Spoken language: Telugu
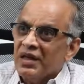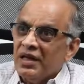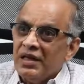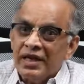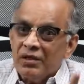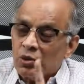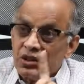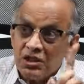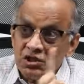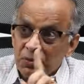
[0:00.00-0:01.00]
కానీ ఆయన ఒక
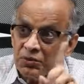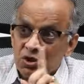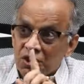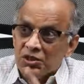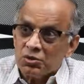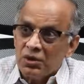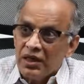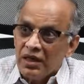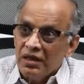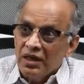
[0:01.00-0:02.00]
దాసీపుత్రుడుగా
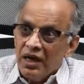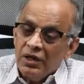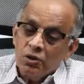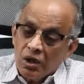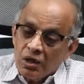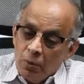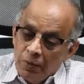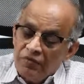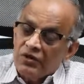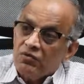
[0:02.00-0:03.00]
చూడలే ఆయన ఒక
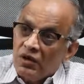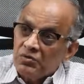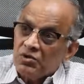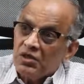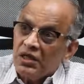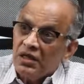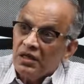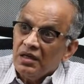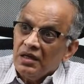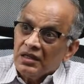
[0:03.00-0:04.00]
గొప్ప విద్వాంసుడిగా
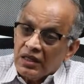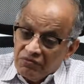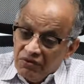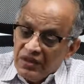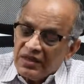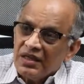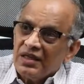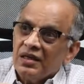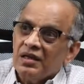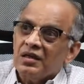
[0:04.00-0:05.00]

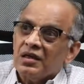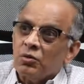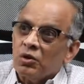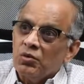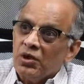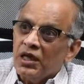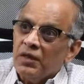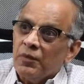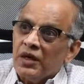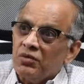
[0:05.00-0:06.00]
తత్వవేత్తగా కౌరవులు
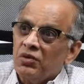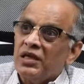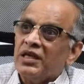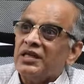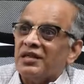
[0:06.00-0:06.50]
కానీ పాండవులు కానీ